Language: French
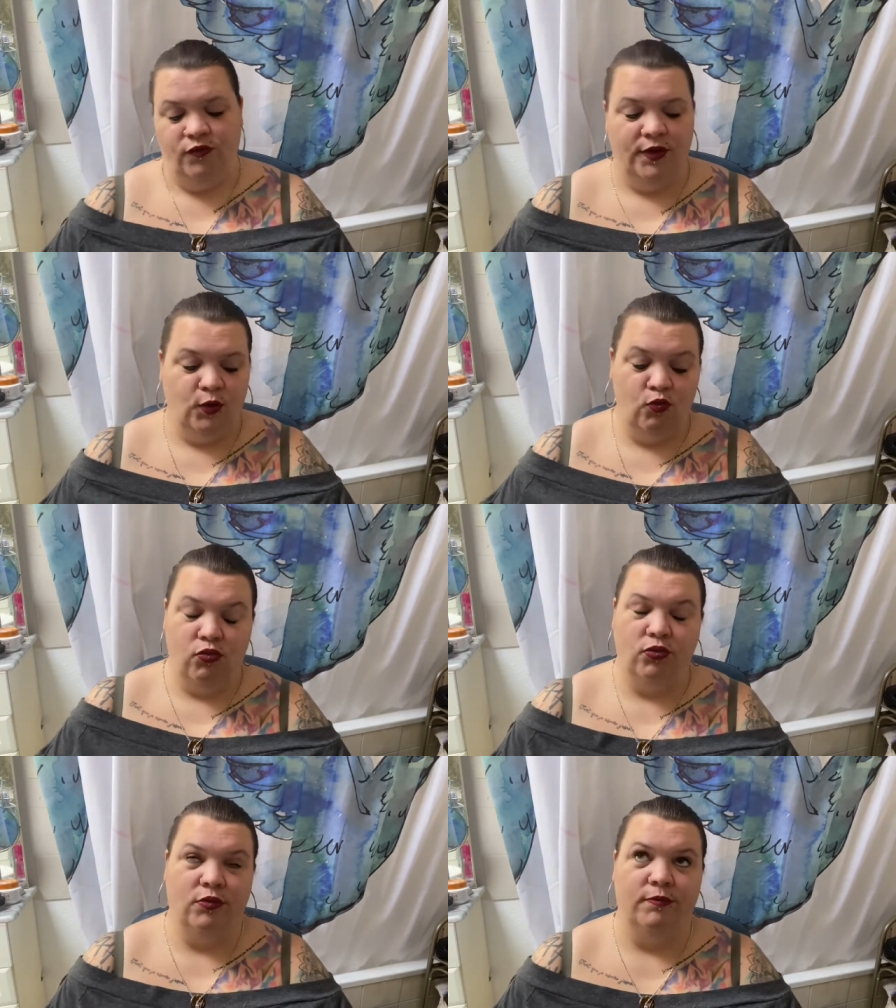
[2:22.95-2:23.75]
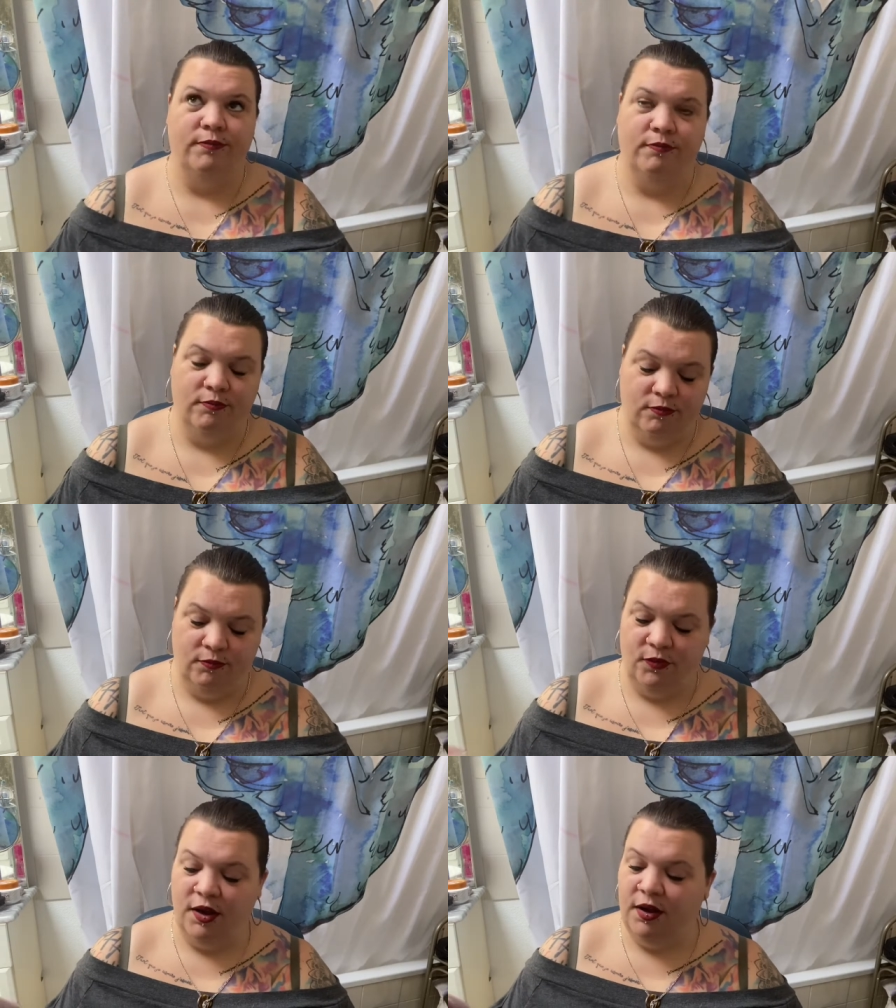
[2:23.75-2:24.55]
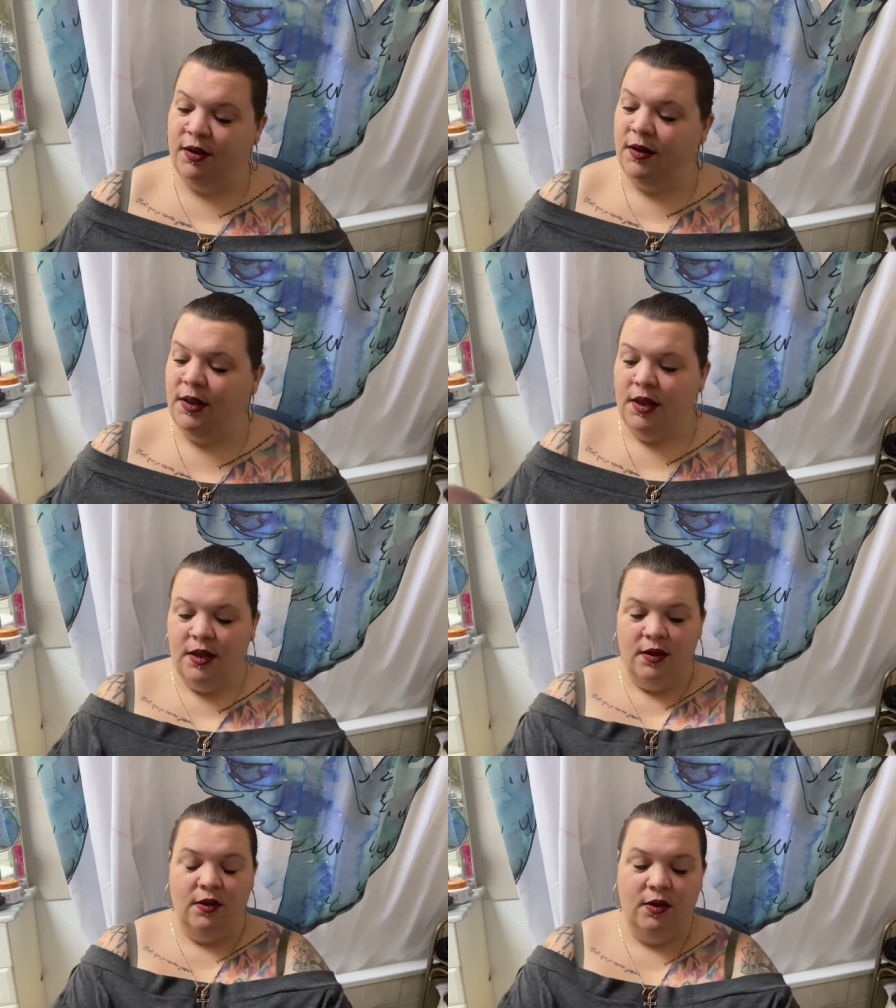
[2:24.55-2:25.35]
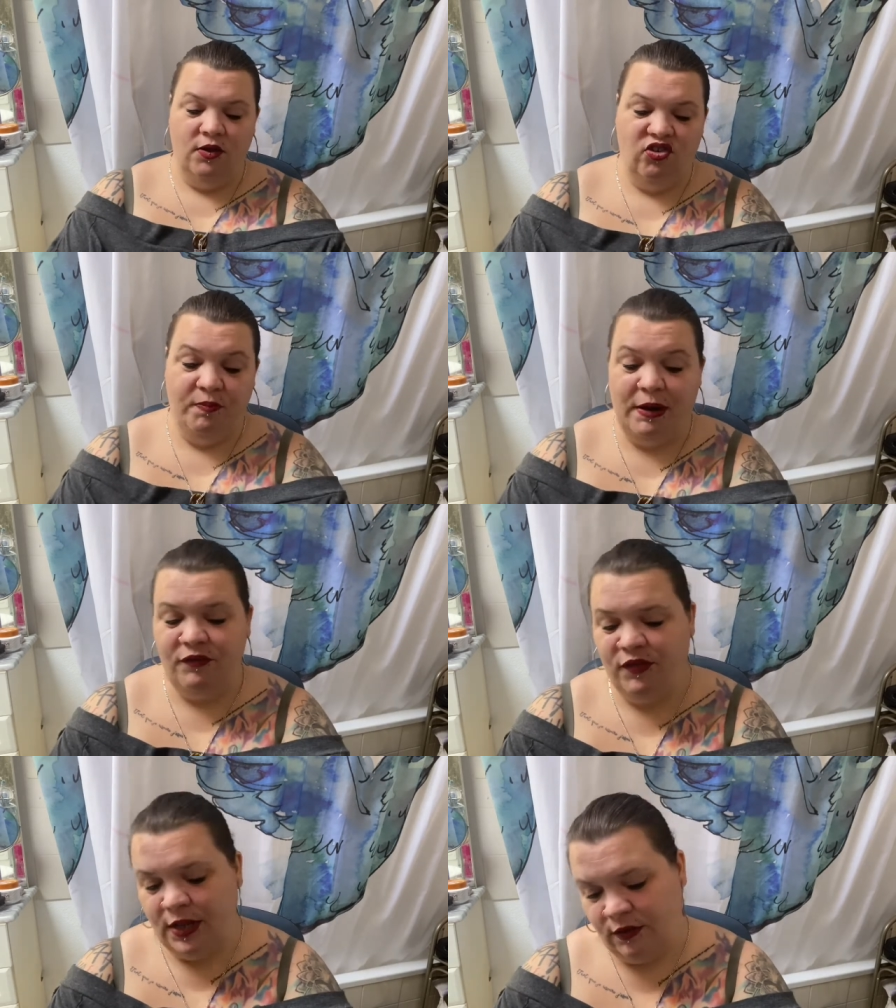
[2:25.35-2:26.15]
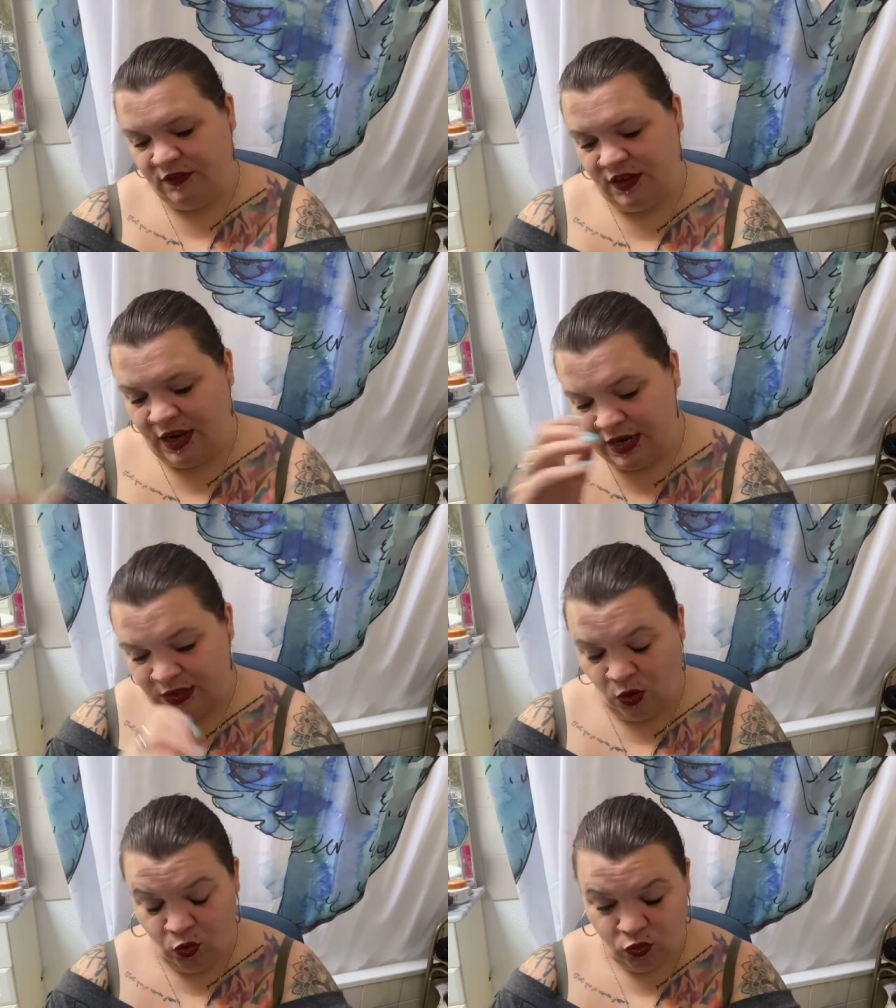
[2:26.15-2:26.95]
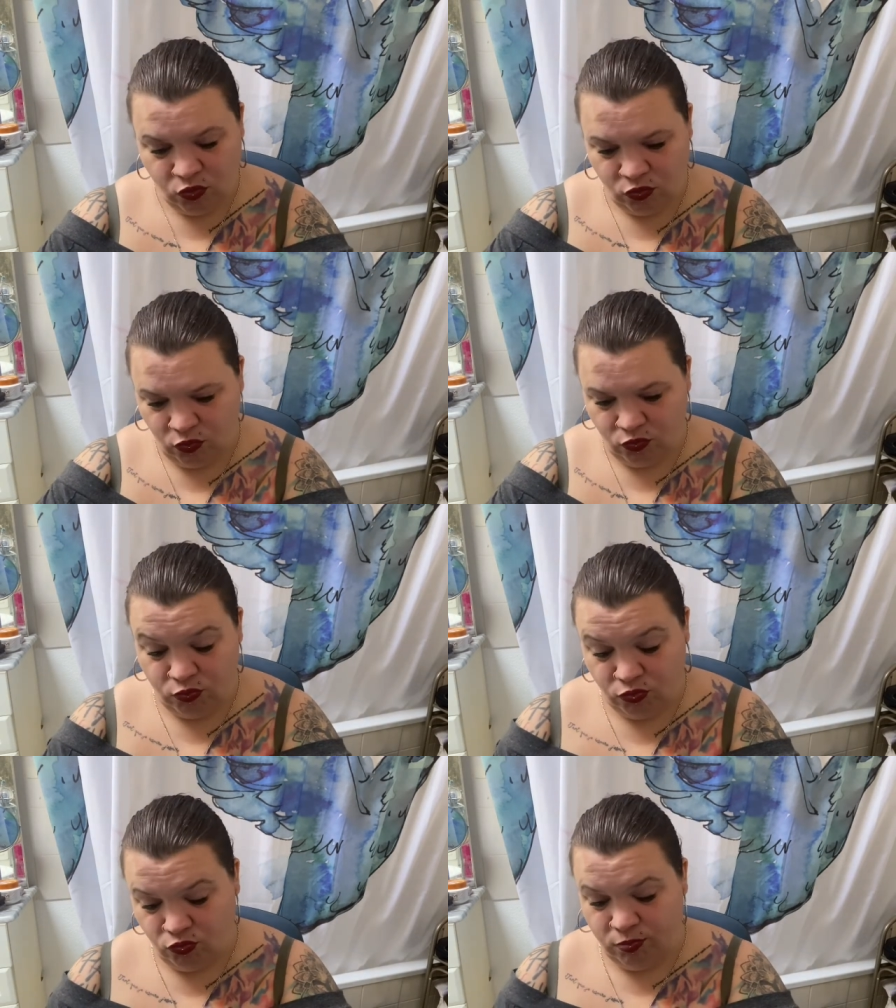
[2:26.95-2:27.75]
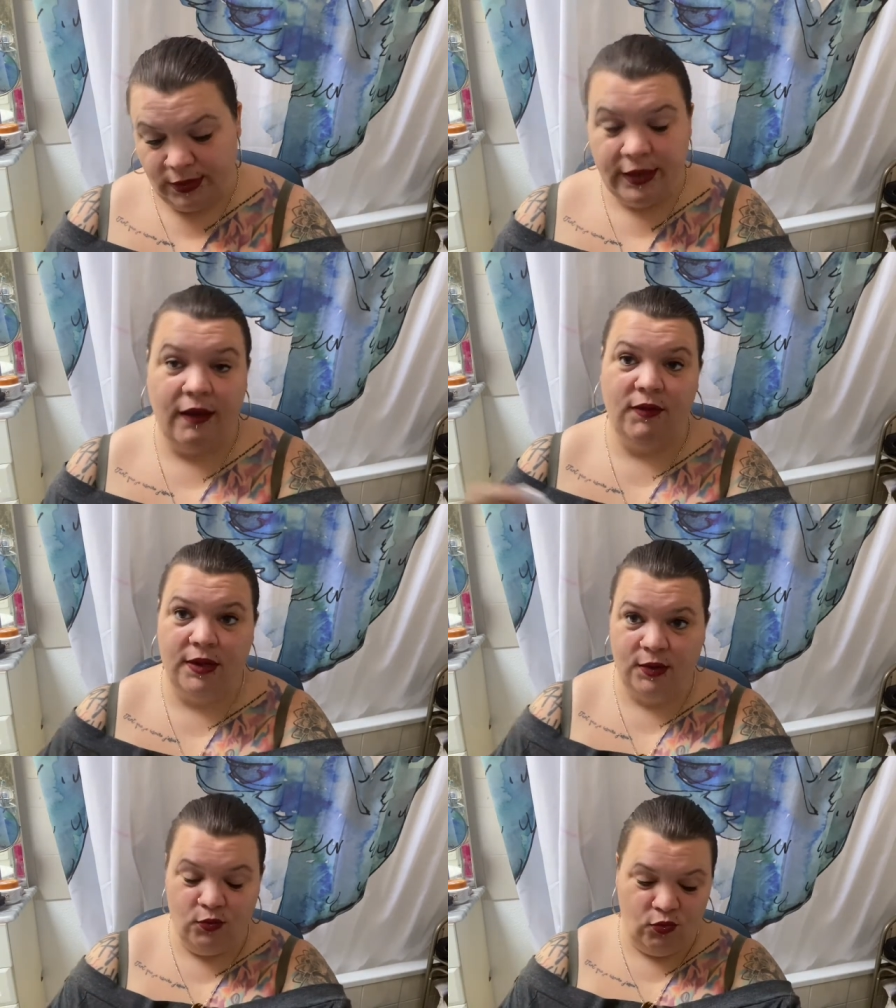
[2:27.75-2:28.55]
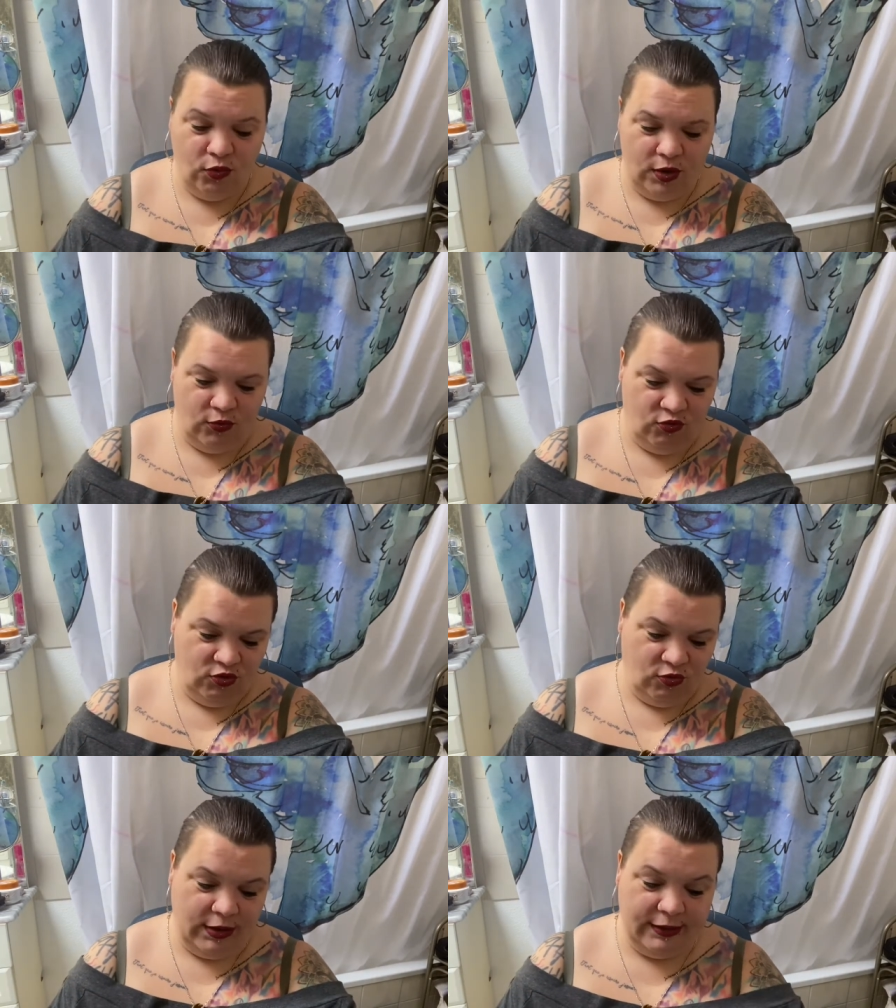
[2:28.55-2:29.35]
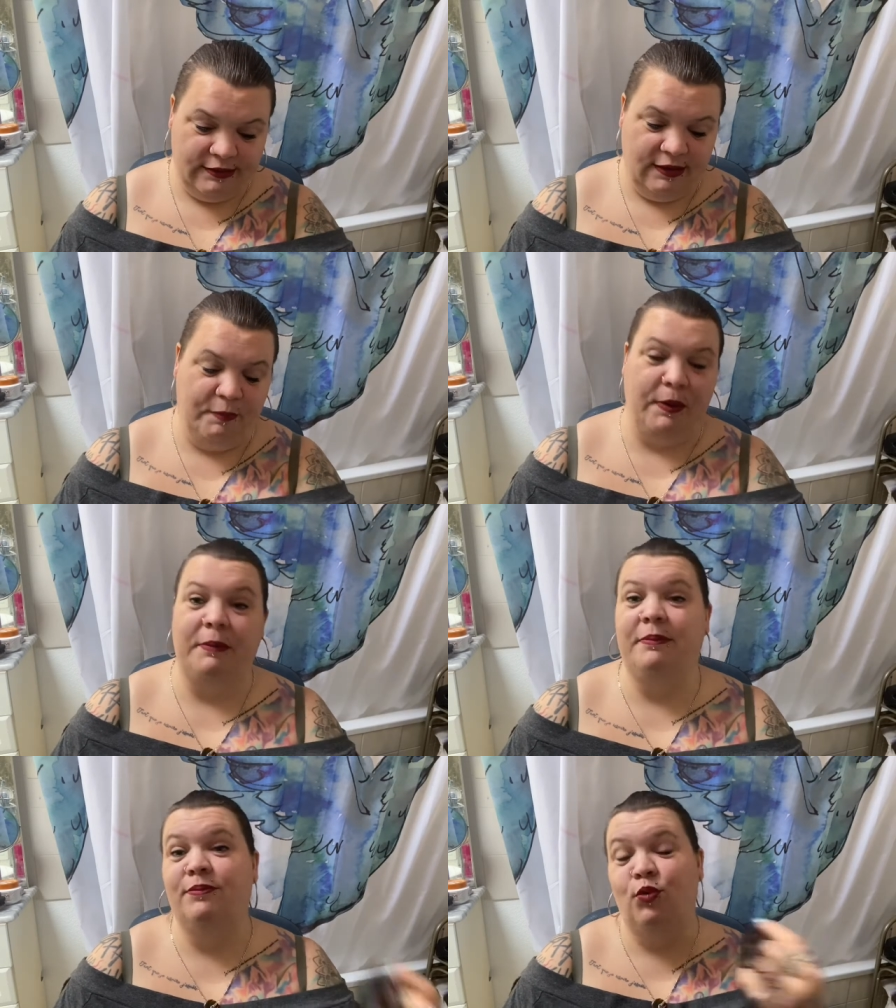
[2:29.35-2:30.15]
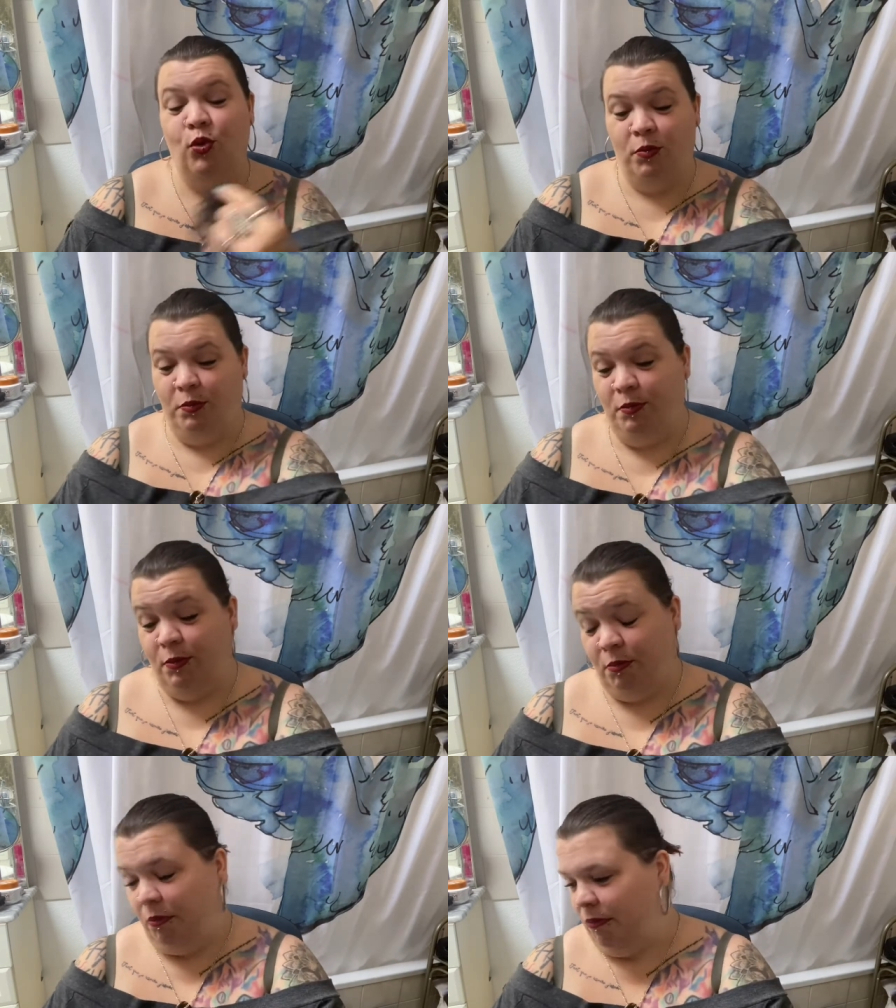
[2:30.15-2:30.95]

Une courte, voilà. Euh, j'ai pas le filet dans celle-là, elle est dans l'autre. Donc, de toute manière, avec les queues de que j'ai sur la tête, ça va pas me...